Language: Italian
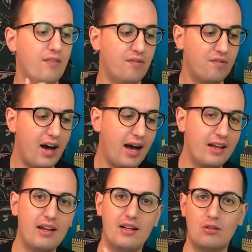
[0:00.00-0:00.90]

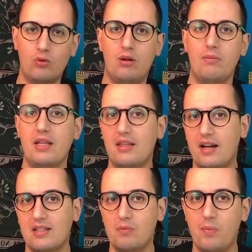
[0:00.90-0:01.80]
vale naturalmente
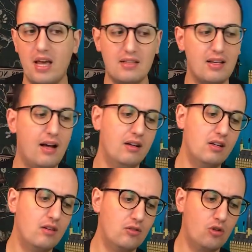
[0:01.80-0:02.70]
la spesa.
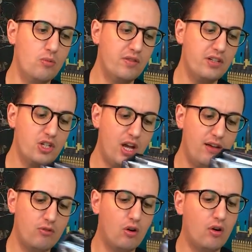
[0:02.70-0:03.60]
Come vi
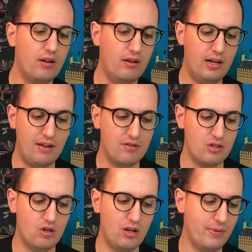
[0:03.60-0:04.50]
dicevo, la
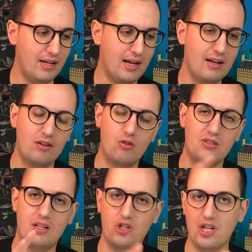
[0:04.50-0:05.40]
versione americana
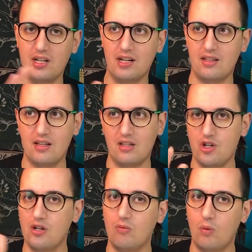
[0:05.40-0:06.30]
costa circa
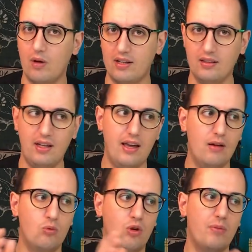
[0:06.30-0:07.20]
35-40
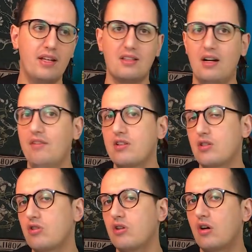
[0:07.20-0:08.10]
euro, mentre la
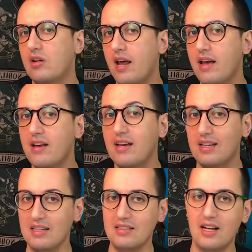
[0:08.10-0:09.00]
versione
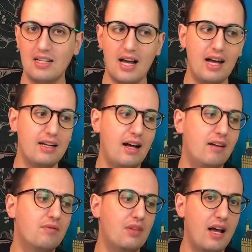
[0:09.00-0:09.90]

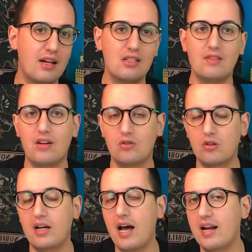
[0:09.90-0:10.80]
italiana arriva a
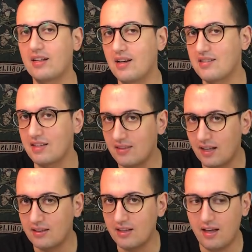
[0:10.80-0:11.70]
toccare anche
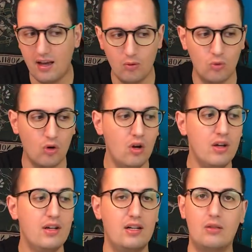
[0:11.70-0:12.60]
70 euro.
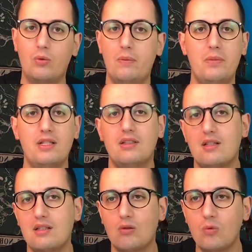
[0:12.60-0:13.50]
Naturalmente
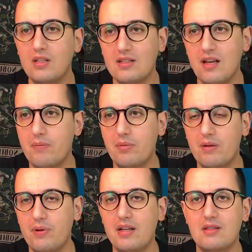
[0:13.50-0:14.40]
seguite sempre i
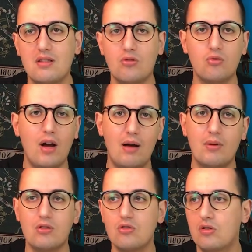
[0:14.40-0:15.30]
prezzi su
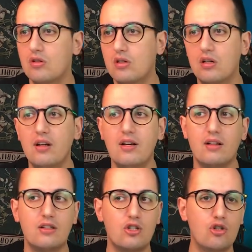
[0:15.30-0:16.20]
Amazon,
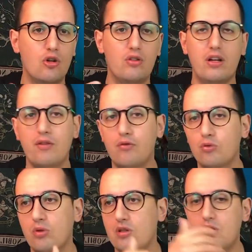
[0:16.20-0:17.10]
ci sono delle
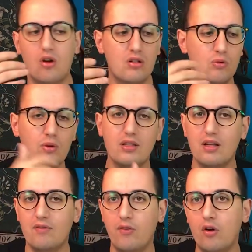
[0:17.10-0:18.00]
fluttuazioni, quindi
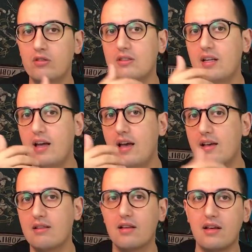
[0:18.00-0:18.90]
a
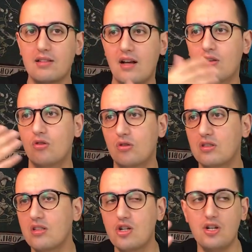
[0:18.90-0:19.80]
volte eh, salgono
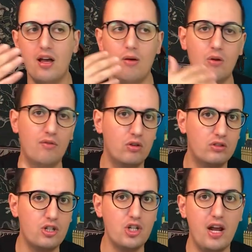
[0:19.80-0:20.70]
di 10 euro, a
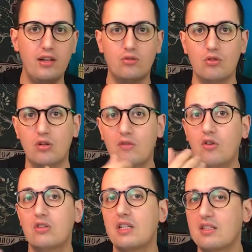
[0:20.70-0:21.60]
volte scendono, a
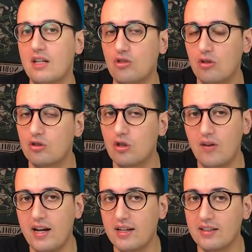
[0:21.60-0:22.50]
volte si riescono a
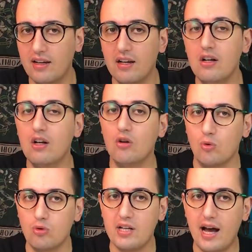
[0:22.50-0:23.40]
trovare anche
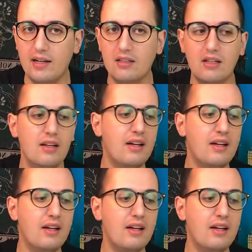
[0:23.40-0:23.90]
usati,